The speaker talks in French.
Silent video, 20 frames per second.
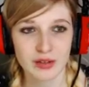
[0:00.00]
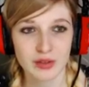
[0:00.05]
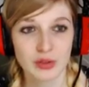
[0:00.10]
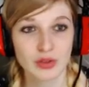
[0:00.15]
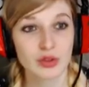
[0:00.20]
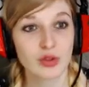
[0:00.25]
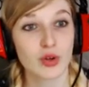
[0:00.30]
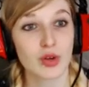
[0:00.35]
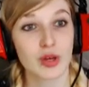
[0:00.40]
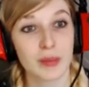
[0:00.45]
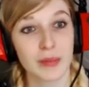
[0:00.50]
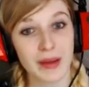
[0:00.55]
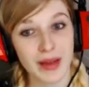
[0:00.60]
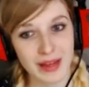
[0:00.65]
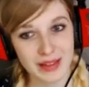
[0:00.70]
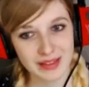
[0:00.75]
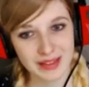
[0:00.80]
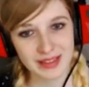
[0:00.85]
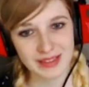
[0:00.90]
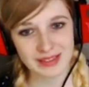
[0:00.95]
Notre
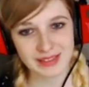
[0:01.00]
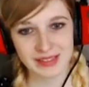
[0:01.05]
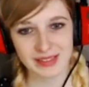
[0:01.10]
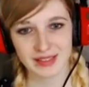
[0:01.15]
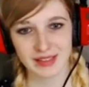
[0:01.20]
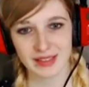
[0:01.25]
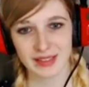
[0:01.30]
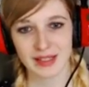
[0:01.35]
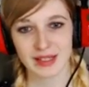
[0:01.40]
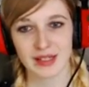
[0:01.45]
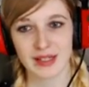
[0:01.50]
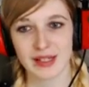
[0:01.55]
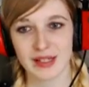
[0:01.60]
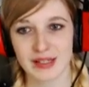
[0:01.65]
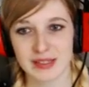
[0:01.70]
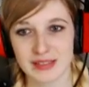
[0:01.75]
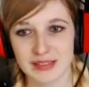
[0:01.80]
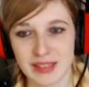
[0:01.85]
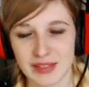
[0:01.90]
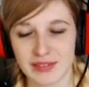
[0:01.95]
réparatrice
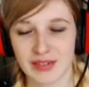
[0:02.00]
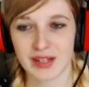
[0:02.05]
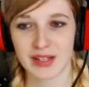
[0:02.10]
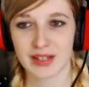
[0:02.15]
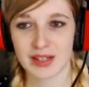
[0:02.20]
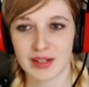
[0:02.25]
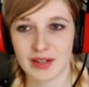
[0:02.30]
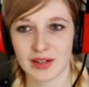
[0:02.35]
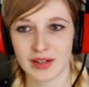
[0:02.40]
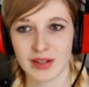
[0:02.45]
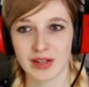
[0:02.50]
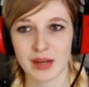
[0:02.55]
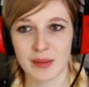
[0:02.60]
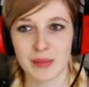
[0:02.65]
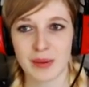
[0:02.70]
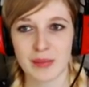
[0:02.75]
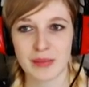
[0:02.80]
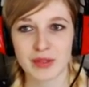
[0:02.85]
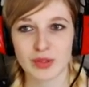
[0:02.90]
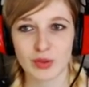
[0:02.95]
ça va, elle n'a euh,
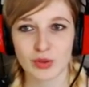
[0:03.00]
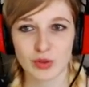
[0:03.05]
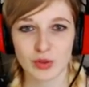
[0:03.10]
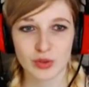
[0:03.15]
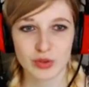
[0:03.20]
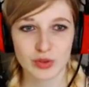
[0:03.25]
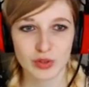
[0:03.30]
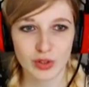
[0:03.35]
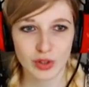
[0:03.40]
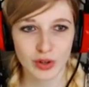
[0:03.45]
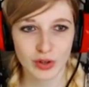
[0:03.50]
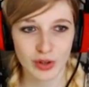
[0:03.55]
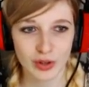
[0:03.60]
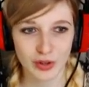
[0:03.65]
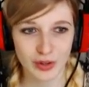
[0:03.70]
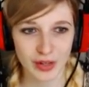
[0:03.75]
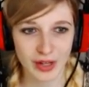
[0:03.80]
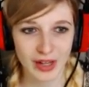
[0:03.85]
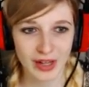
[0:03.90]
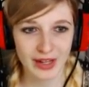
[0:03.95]
pas mis trop trop de temps
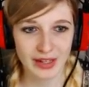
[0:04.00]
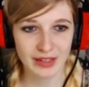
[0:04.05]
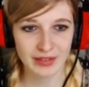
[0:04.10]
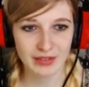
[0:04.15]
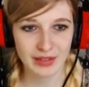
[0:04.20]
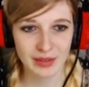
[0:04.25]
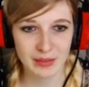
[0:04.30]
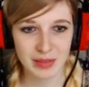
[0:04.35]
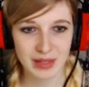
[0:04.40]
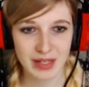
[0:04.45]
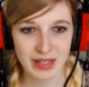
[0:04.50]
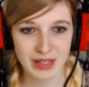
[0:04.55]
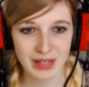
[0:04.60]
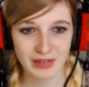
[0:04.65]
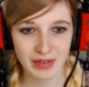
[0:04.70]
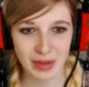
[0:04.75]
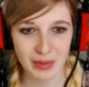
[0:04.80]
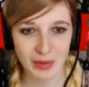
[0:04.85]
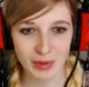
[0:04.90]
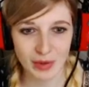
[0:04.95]
euh, à arriver, mais là il y, a
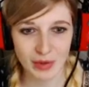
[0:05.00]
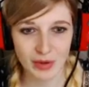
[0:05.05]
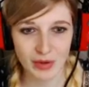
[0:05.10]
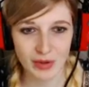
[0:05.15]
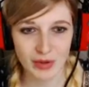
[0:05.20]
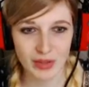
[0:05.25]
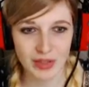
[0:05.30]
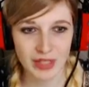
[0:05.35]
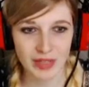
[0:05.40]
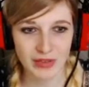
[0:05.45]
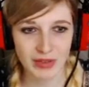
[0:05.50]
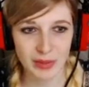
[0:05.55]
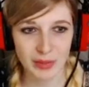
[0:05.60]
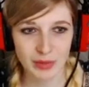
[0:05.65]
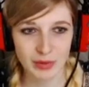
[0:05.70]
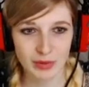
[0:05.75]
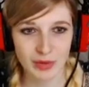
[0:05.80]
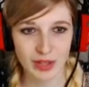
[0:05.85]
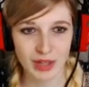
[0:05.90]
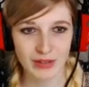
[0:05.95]
vraiment, euh, il vraiment
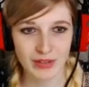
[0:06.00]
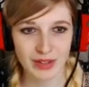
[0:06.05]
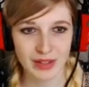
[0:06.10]
du travail.